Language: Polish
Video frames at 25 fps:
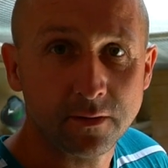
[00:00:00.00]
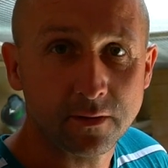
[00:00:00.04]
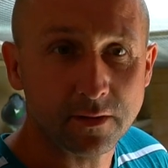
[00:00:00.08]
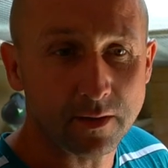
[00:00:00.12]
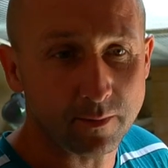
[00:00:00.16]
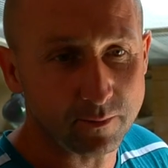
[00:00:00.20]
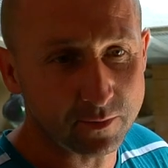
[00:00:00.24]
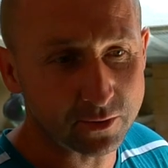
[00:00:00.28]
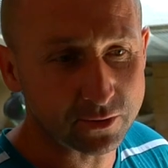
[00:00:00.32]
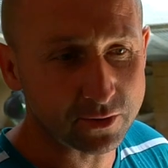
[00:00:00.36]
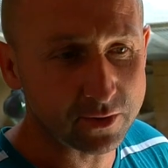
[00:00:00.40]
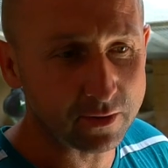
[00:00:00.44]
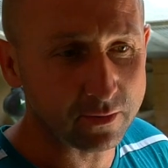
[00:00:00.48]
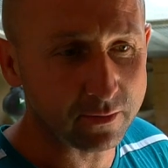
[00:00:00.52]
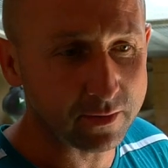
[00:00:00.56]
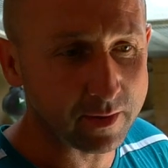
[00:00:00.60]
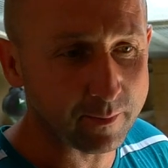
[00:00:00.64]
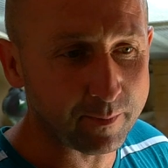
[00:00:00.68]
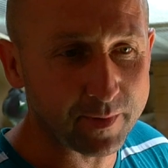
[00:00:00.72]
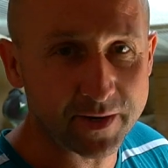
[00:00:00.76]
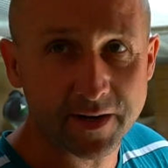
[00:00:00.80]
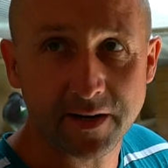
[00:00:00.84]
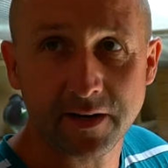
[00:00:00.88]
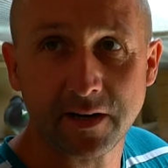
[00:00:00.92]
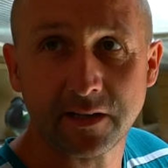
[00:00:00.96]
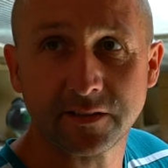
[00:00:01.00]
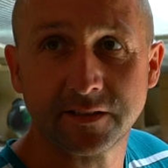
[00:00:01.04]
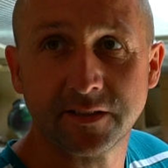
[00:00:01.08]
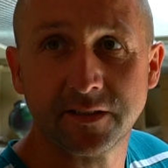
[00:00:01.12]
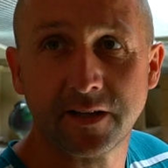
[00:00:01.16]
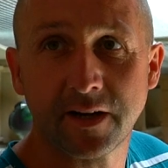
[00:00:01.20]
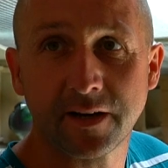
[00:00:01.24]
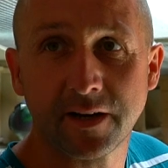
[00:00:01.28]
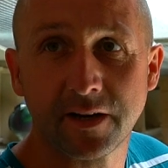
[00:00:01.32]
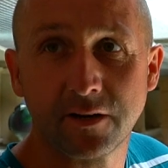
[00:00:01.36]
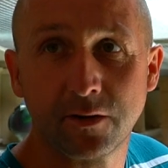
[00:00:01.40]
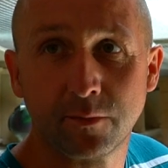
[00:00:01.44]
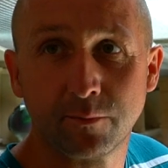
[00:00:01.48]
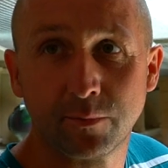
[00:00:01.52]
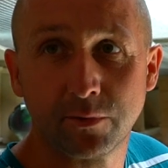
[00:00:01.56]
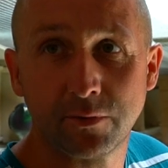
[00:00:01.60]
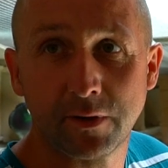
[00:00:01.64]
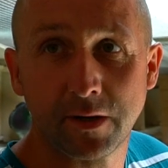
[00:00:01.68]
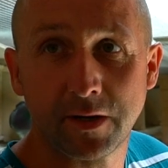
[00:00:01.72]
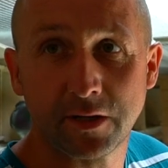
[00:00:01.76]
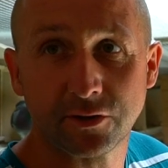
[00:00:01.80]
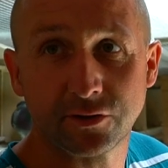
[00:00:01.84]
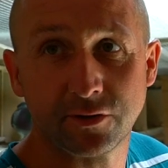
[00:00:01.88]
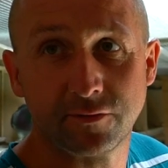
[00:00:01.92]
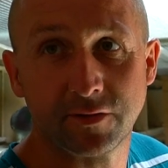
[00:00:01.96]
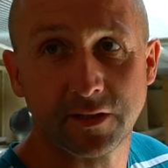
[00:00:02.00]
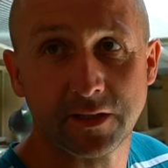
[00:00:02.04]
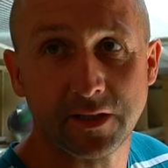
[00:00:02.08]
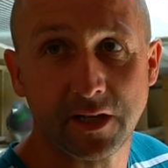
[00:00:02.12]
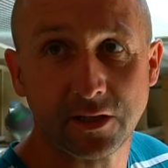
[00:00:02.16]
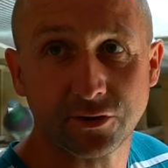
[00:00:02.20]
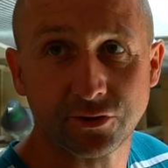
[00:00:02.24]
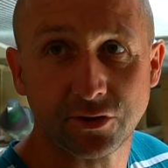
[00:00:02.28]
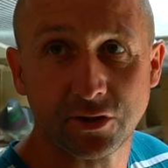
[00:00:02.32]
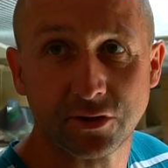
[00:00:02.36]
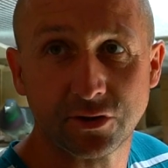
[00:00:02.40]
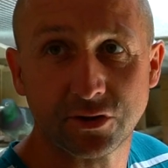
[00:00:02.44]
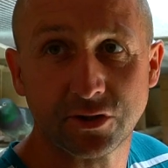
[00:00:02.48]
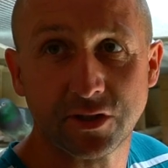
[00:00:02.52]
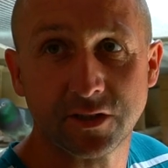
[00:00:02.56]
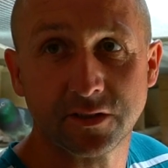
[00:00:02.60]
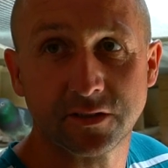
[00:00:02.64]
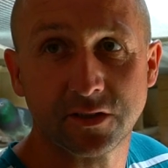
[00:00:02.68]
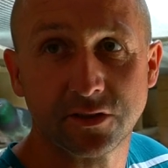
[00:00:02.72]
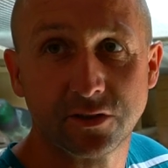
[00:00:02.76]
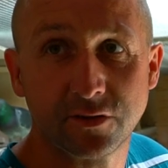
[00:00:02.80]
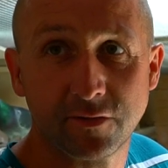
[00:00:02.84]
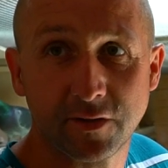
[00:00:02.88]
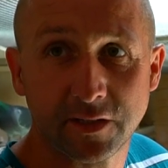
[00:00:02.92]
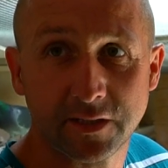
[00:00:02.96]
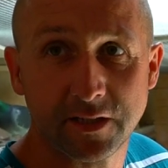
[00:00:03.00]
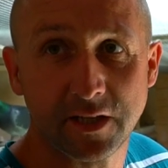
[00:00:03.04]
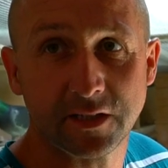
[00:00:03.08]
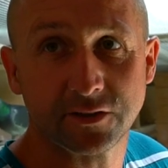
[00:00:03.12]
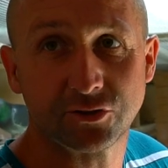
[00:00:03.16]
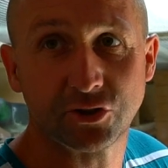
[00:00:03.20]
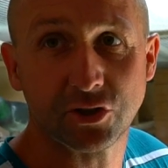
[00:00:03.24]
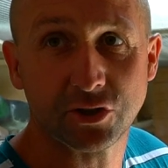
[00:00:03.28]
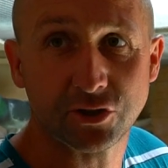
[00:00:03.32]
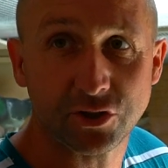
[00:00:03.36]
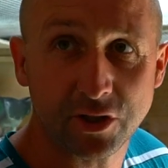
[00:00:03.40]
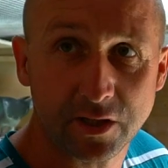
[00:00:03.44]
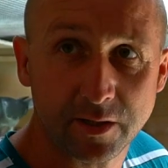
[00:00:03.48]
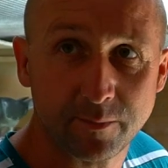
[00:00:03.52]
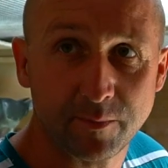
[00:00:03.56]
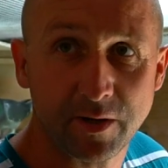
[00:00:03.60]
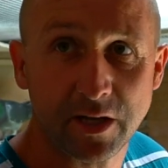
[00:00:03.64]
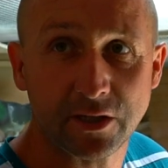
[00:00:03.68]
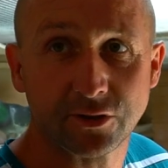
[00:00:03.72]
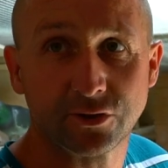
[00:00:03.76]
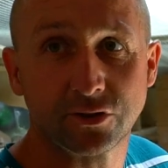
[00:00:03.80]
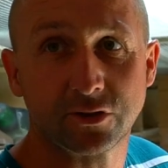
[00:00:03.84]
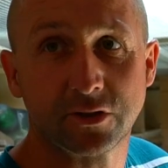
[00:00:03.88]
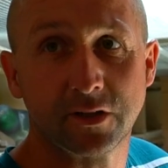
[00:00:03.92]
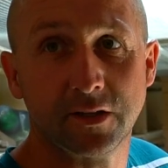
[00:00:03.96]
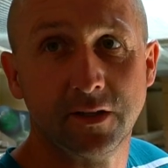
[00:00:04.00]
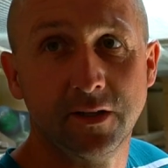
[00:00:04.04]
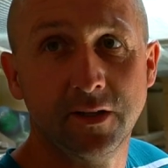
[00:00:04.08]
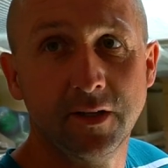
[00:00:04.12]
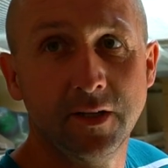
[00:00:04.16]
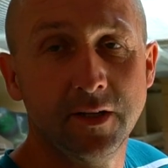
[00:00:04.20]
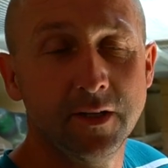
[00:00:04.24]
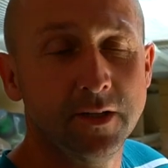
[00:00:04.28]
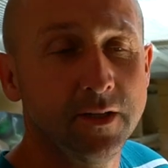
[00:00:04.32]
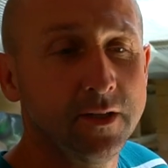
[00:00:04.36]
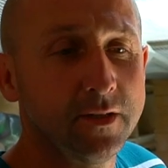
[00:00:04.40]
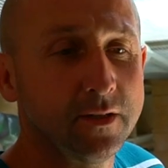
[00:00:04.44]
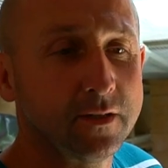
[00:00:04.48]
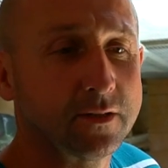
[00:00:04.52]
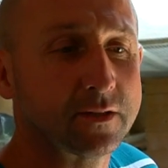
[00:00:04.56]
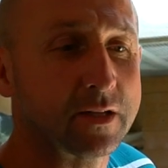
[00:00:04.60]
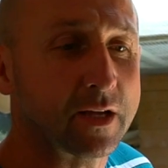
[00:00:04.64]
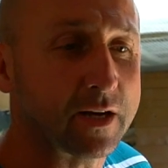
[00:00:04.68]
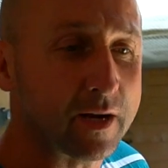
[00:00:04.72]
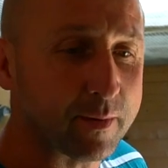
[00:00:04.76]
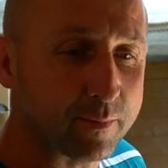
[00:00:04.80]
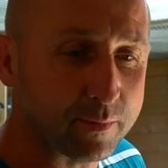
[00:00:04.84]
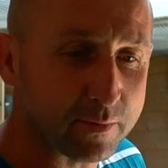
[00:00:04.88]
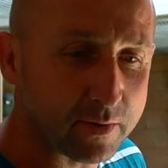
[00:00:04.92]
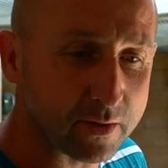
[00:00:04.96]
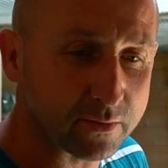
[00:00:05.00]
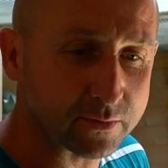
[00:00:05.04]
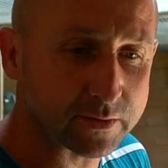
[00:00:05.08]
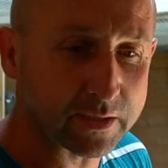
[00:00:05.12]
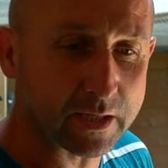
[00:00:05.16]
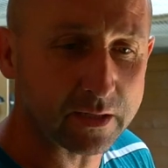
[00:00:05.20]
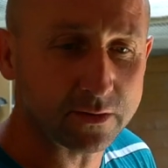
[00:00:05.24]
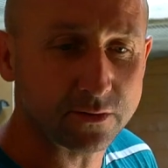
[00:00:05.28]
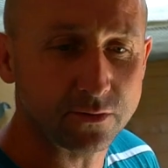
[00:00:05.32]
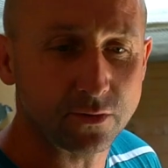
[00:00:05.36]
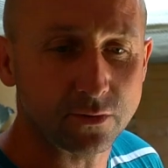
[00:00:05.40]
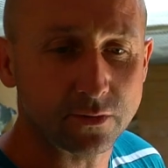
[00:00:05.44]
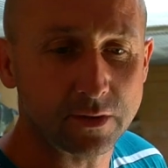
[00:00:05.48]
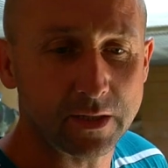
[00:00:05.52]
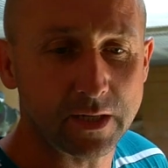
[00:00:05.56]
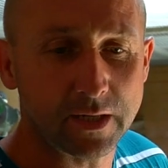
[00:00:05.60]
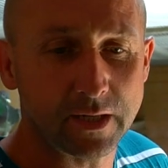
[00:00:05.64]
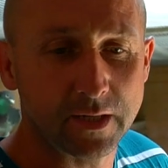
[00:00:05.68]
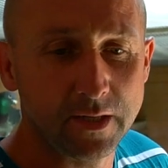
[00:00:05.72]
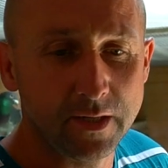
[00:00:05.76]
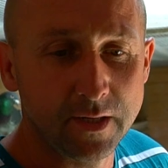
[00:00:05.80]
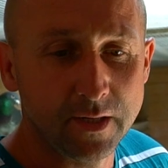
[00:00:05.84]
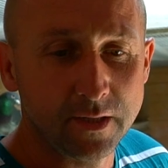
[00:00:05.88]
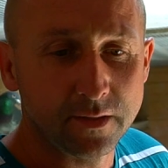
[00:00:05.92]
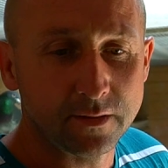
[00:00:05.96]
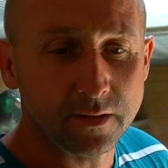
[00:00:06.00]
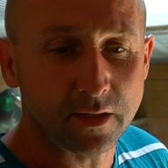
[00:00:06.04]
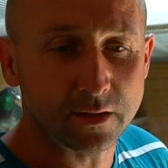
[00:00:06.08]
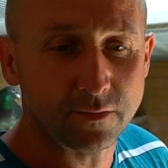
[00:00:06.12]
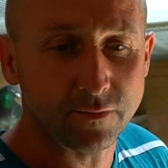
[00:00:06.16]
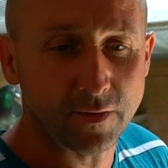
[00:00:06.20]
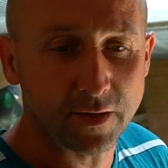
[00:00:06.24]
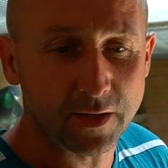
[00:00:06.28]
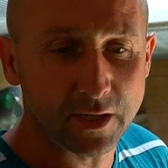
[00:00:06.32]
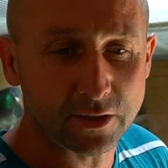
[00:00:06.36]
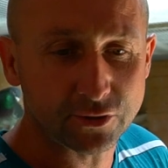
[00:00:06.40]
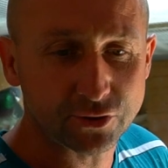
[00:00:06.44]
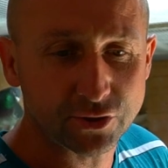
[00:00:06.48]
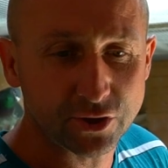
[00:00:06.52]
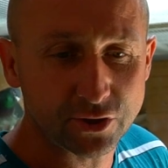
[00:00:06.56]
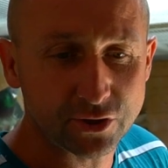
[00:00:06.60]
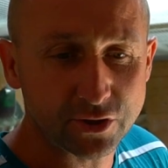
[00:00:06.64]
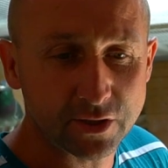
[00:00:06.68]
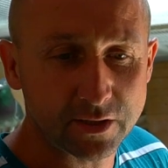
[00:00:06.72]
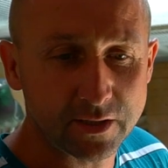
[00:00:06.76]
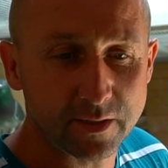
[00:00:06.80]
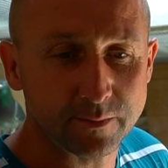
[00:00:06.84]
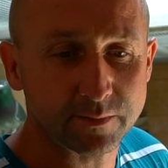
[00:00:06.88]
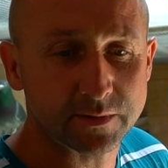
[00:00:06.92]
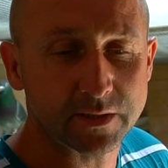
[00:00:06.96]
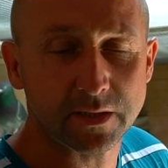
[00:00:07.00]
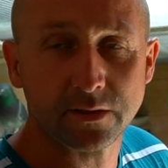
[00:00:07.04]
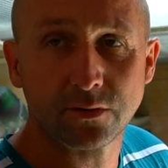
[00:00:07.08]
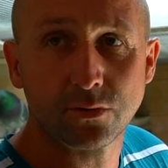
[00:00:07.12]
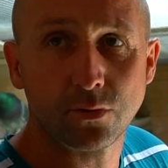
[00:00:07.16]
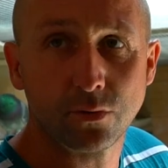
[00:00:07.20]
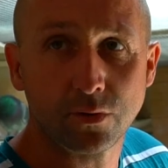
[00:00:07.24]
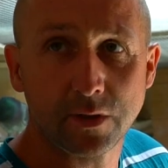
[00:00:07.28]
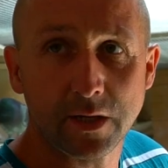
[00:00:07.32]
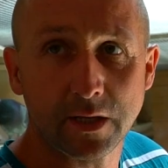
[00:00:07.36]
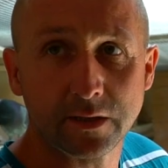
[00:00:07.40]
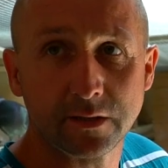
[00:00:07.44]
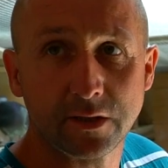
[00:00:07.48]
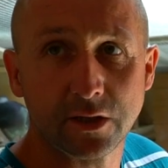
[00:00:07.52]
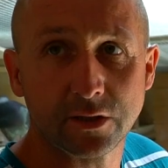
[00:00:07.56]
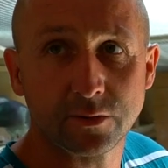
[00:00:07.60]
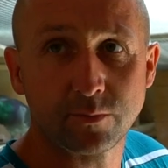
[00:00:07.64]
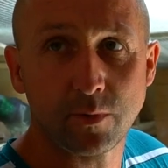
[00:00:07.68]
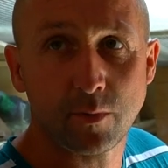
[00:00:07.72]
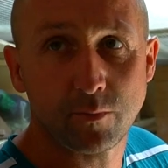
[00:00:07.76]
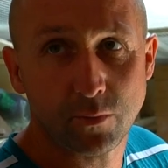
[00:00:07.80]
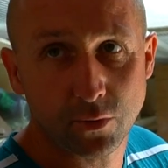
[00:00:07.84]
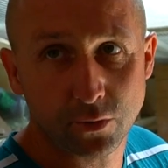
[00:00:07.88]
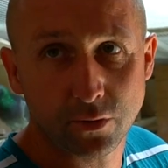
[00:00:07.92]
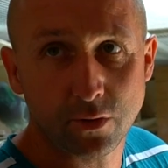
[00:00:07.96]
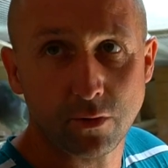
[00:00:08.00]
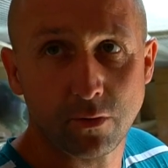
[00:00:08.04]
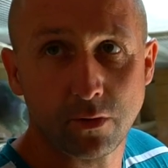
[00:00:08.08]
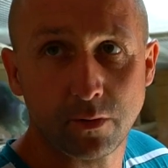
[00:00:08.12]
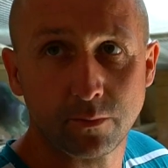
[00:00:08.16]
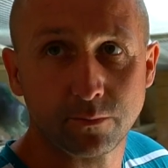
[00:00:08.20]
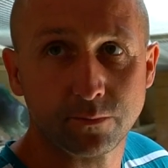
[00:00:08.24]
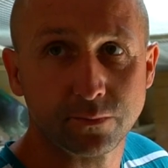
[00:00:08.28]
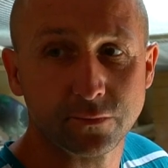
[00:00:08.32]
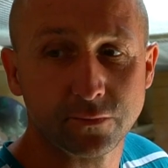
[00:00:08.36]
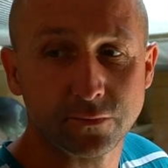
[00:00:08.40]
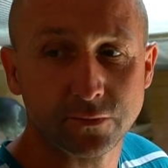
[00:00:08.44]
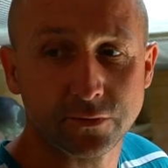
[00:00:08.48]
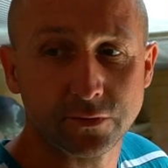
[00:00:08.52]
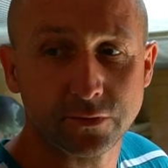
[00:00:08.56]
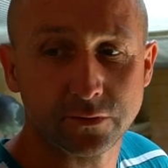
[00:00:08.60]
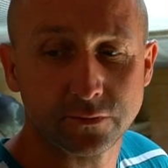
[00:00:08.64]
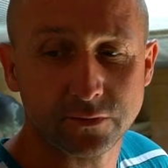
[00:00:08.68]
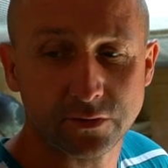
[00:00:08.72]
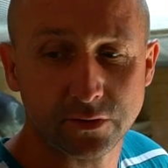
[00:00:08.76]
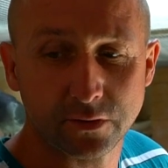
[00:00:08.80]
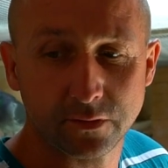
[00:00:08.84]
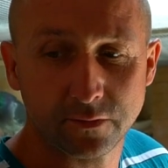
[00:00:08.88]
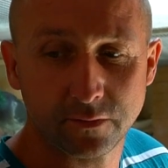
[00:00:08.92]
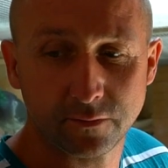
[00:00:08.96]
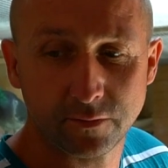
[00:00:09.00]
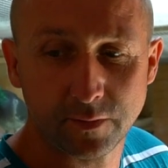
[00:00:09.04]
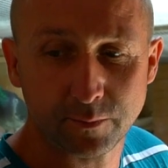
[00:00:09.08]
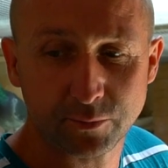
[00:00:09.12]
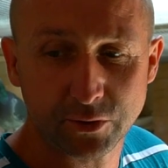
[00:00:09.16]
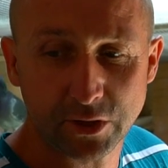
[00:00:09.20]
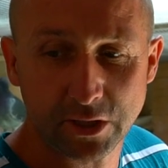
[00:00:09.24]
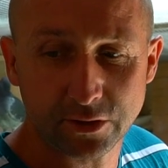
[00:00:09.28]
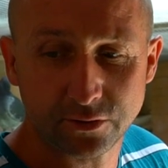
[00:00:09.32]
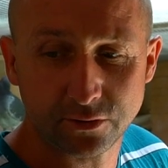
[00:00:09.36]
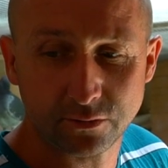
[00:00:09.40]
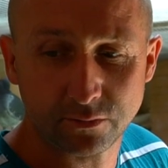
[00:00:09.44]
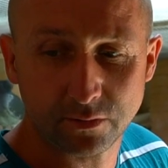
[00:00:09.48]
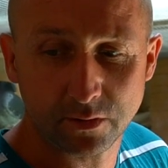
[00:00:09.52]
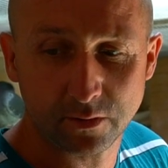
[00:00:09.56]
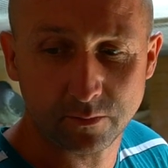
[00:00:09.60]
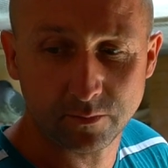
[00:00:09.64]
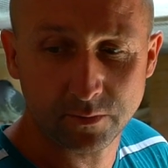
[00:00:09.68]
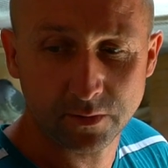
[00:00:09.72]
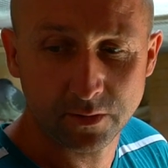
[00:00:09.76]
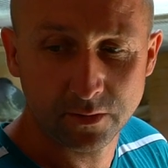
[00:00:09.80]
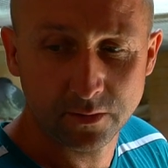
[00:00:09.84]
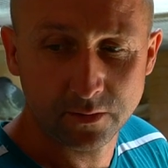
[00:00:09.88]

Ja myślę, ona parę razy na rejon była na 19 tysięcy, 19, 17. Teraz była ostatnio na, na 12 700, druga też, bo mój gołąb czy, czy wyprzedził ją.